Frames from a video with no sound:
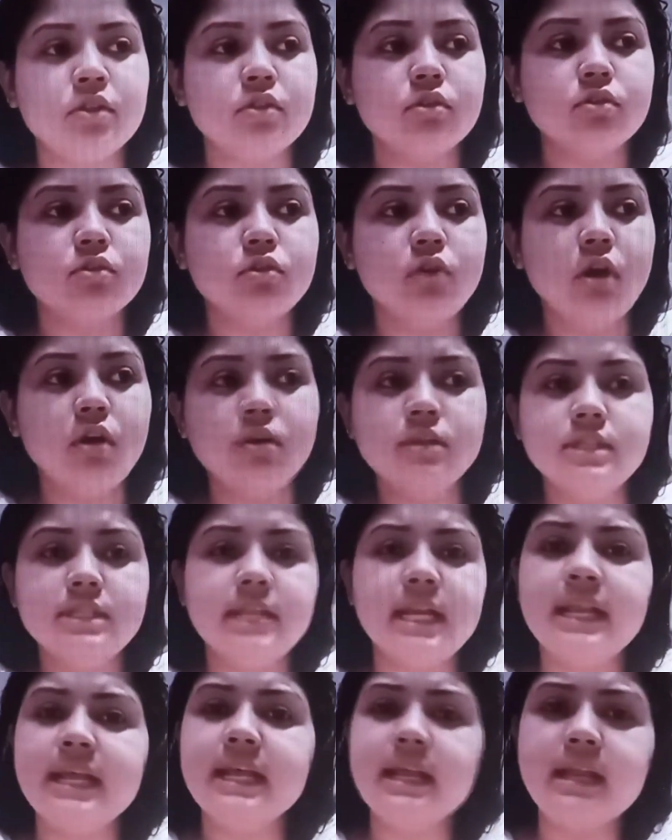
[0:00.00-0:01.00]
তো তখন
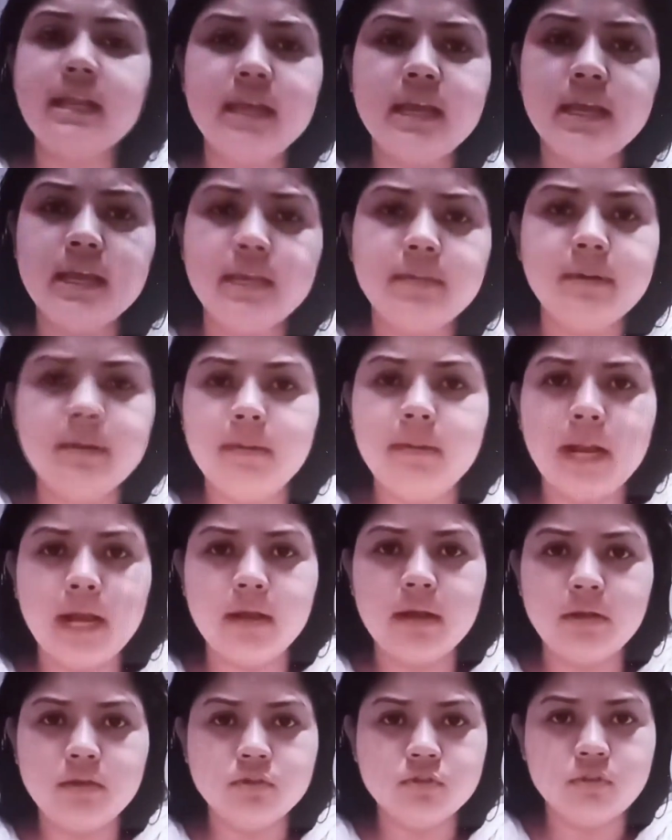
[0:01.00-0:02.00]
ছেলেকে নিয়ে কিভাবে
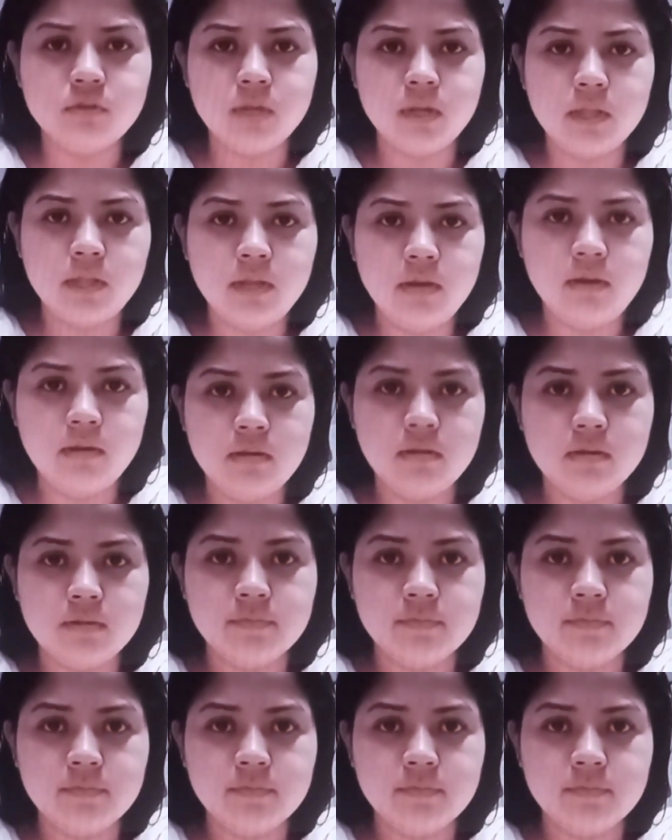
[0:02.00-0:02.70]
রাখলো চোদ্দটা দিন